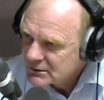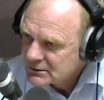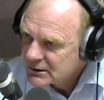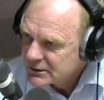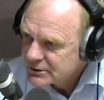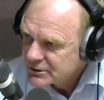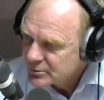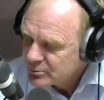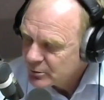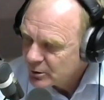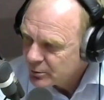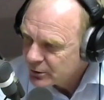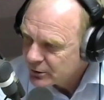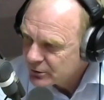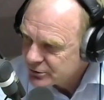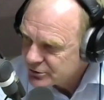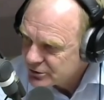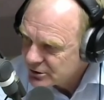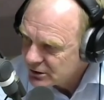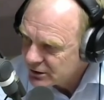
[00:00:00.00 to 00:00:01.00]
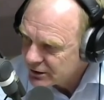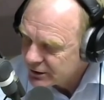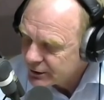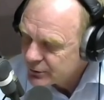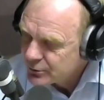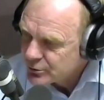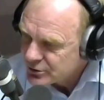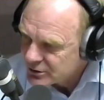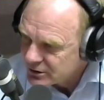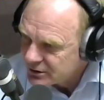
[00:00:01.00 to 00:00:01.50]
Значит, мы получили
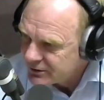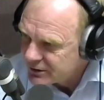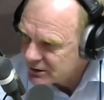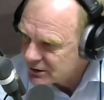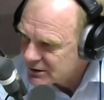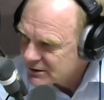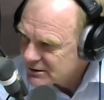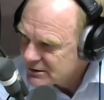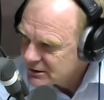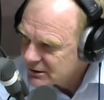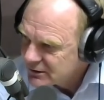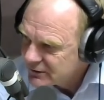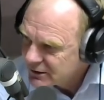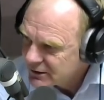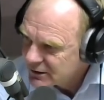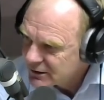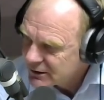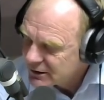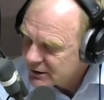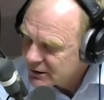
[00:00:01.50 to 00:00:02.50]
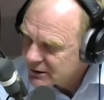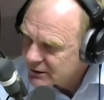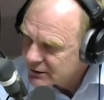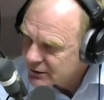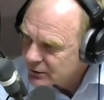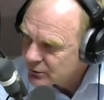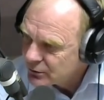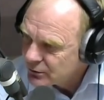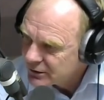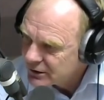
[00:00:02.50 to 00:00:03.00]
хорошее финансирование на
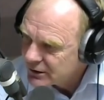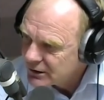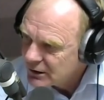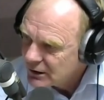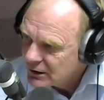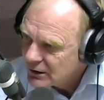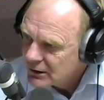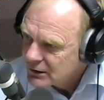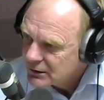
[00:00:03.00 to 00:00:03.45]
дороге.